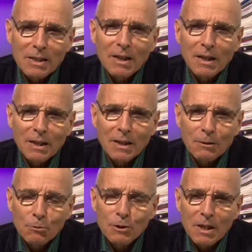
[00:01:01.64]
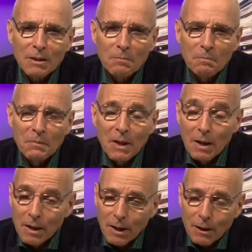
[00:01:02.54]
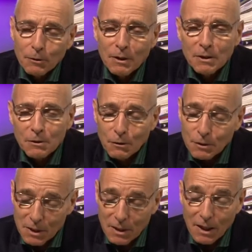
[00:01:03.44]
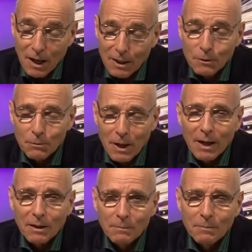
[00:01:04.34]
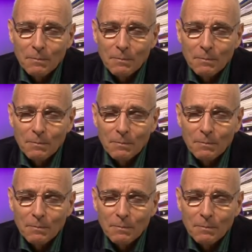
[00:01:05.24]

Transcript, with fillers: chica que te guste. Él contestó, sí, hay una,